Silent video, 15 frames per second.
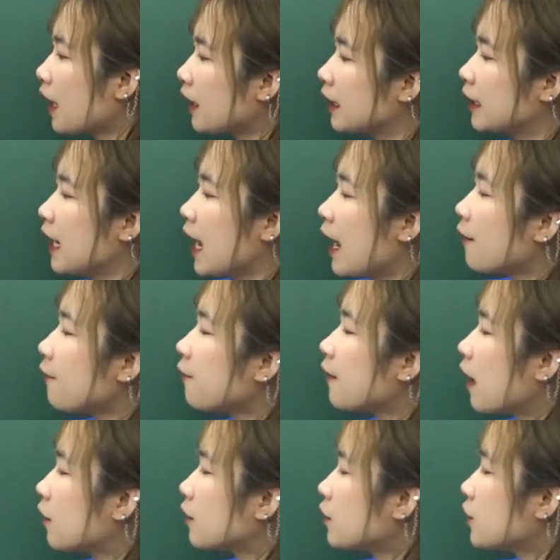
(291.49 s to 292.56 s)
Ý F
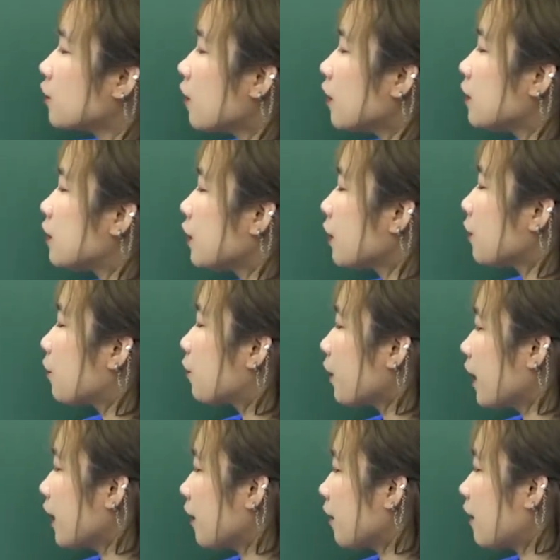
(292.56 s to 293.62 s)
là to a
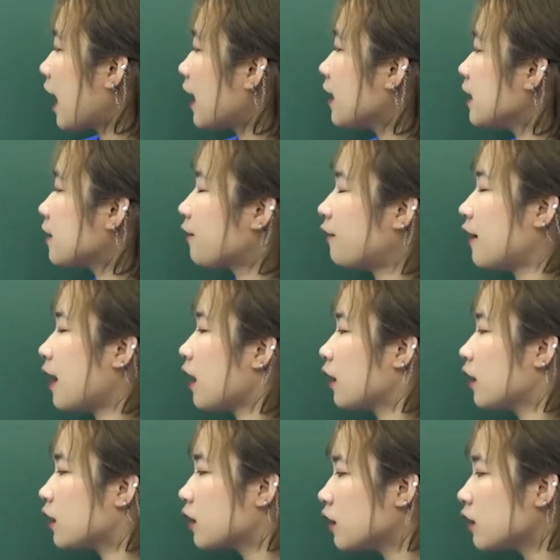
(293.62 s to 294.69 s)
degree that is very
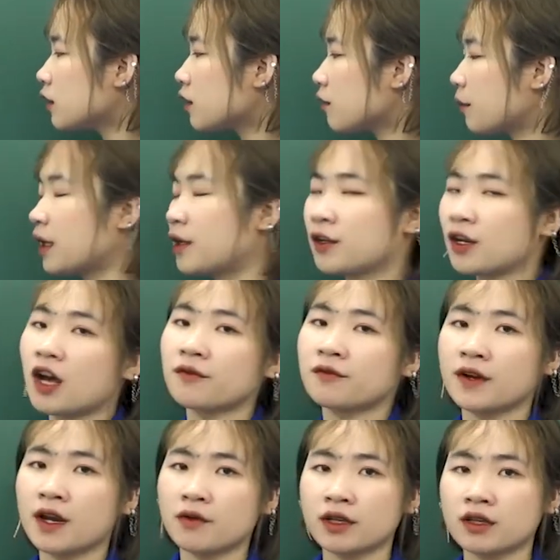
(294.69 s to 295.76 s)
good but not
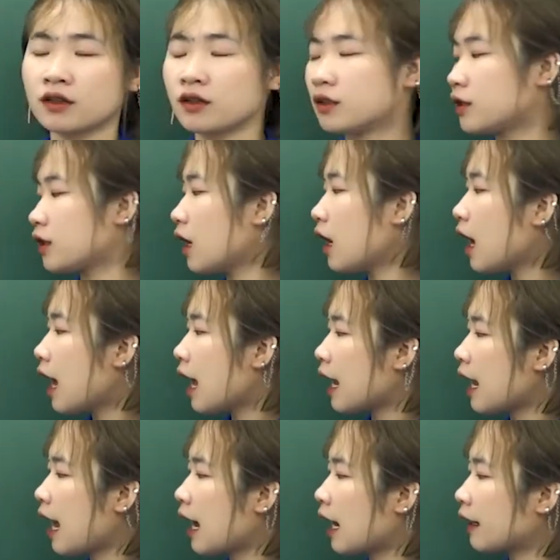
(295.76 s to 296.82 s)
very good
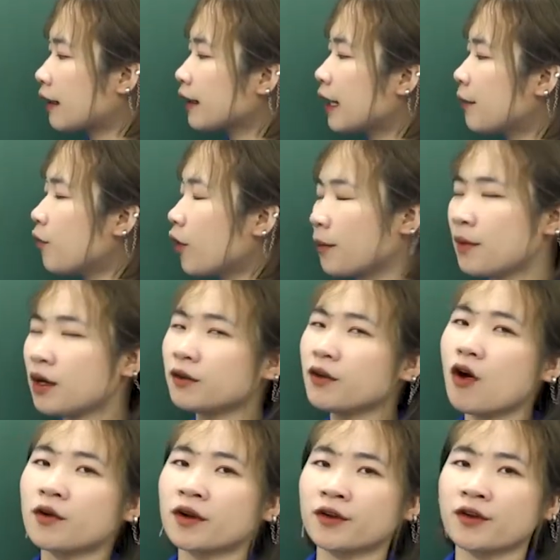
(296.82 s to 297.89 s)
Là đến một cái mức
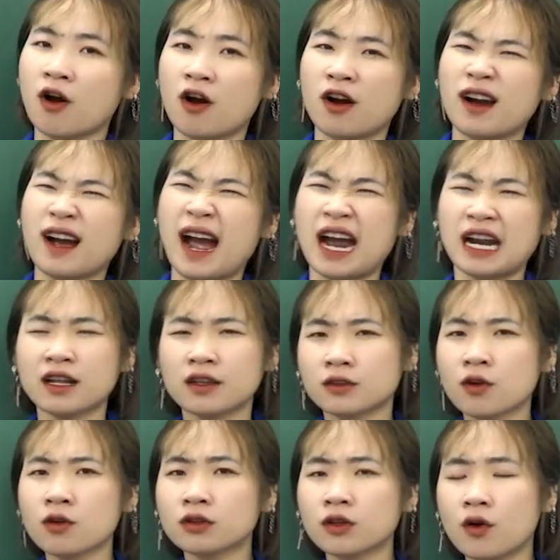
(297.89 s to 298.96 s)
độ nào đó khá là
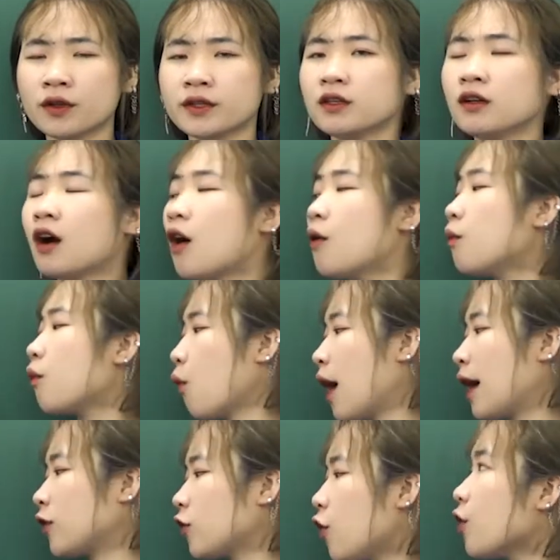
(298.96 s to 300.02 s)
tốt thôi nhưng không
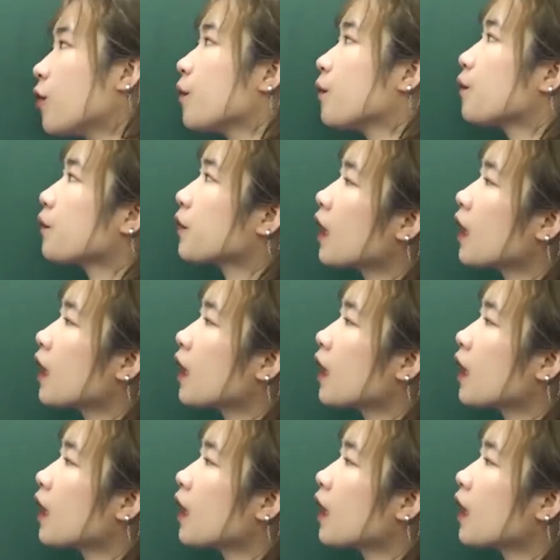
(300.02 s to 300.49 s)
quá tốt